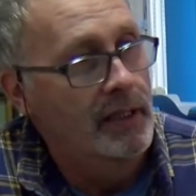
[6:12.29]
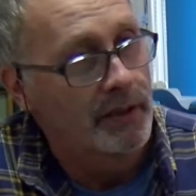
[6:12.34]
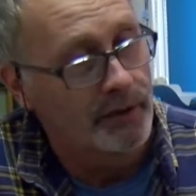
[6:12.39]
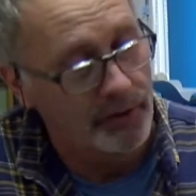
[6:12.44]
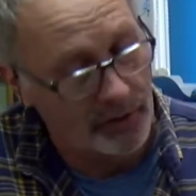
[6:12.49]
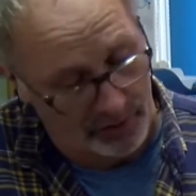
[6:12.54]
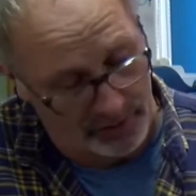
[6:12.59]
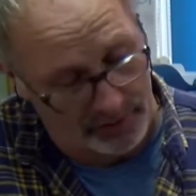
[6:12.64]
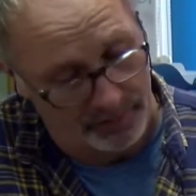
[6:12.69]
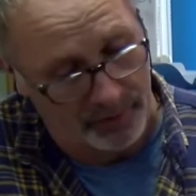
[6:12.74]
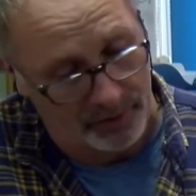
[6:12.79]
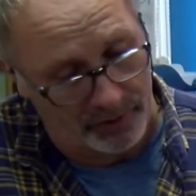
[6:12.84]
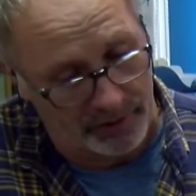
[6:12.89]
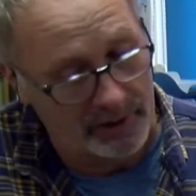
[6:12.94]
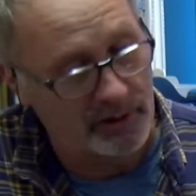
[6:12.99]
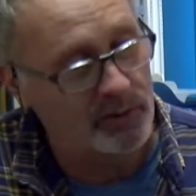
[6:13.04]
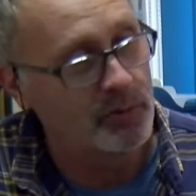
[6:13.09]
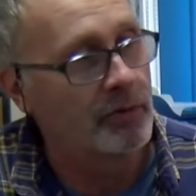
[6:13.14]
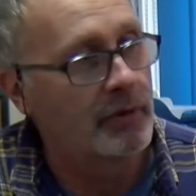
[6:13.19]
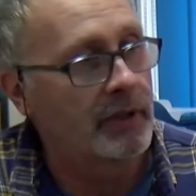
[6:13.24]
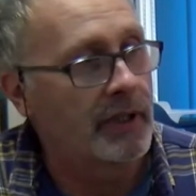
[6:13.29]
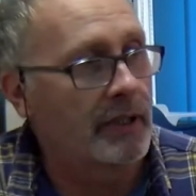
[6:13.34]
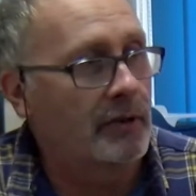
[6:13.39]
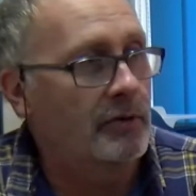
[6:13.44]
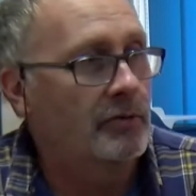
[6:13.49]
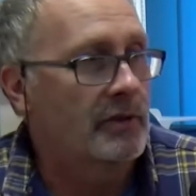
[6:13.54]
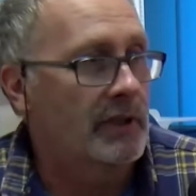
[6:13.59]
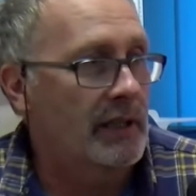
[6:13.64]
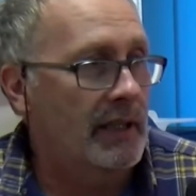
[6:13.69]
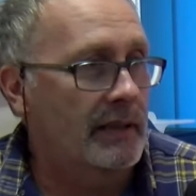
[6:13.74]
No i po kilku
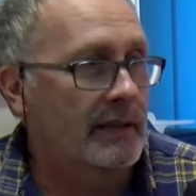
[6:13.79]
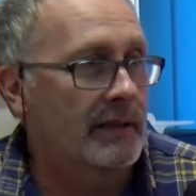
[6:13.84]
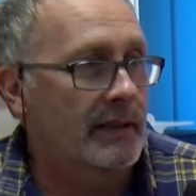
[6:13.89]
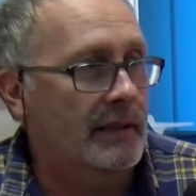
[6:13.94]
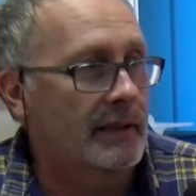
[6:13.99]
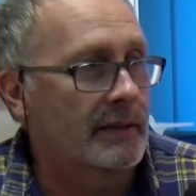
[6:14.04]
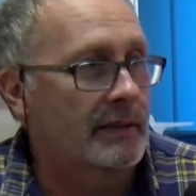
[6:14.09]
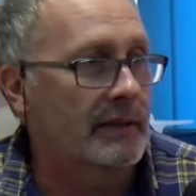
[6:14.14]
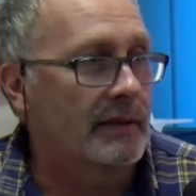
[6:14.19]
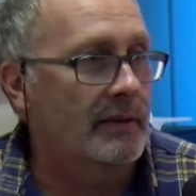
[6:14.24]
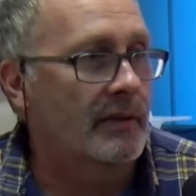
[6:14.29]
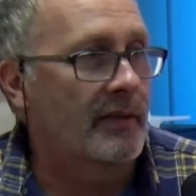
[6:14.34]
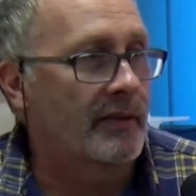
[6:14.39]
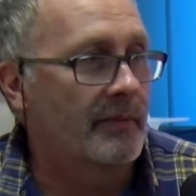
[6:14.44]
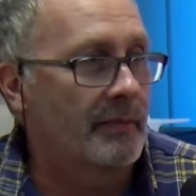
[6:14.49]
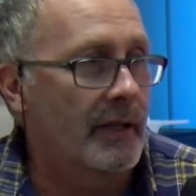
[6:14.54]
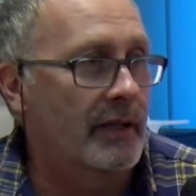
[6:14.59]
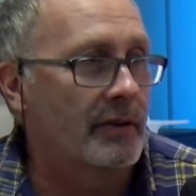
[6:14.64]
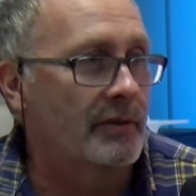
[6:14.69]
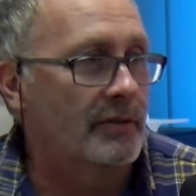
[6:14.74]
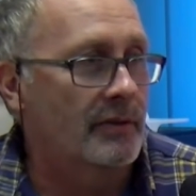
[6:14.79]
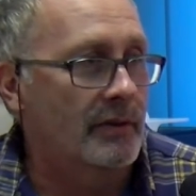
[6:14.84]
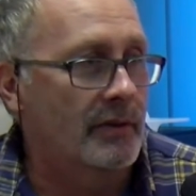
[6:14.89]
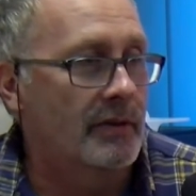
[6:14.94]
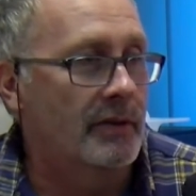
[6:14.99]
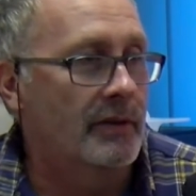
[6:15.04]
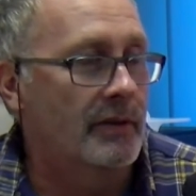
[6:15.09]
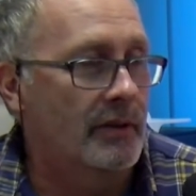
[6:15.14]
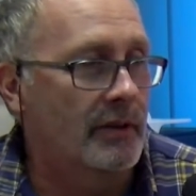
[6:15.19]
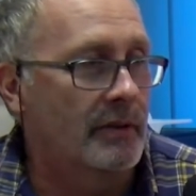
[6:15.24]
dniach utrata tego smaku
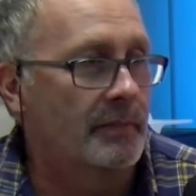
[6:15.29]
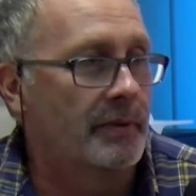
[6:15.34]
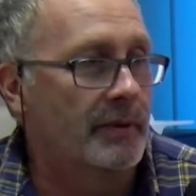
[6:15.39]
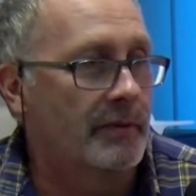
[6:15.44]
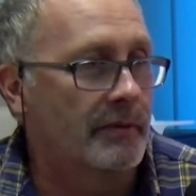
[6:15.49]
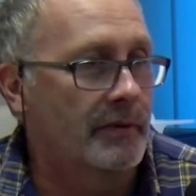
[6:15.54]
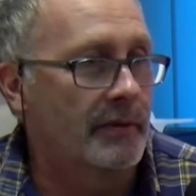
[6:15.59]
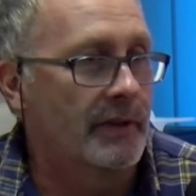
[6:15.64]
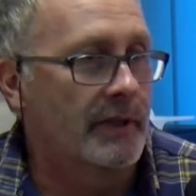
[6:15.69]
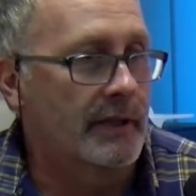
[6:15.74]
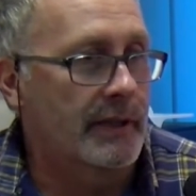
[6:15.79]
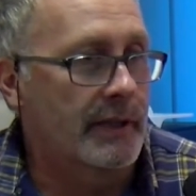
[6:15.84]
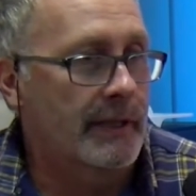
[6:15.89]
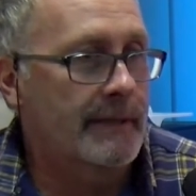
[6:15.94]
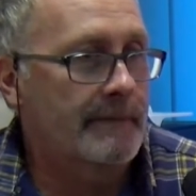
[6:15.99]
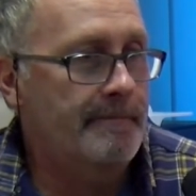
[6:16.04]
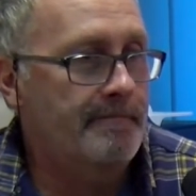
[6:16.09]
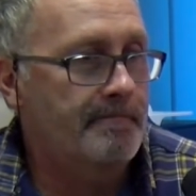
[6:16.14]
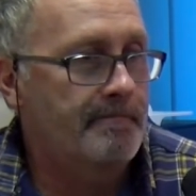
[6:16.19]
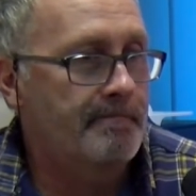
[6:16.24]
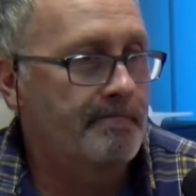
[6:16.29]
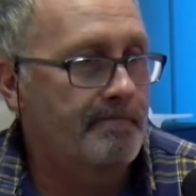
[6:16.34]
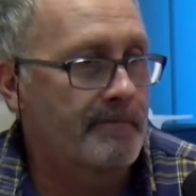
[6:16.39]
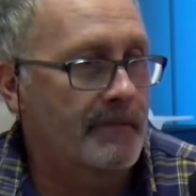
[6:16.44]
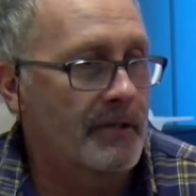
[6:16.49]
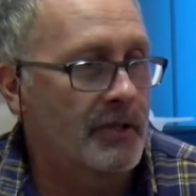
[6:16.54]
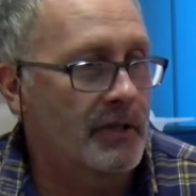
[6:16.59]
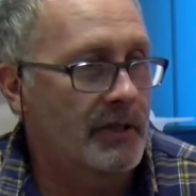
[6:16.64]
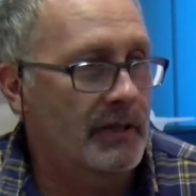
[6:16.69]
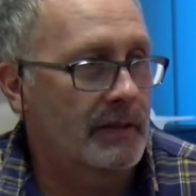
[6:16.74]
i, i powonienia.
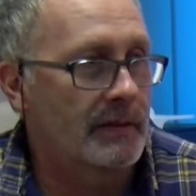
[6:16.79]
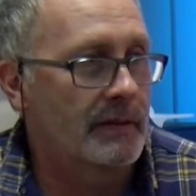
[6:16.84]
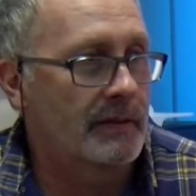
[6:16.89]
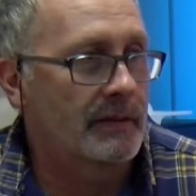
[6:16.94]
Czyli to się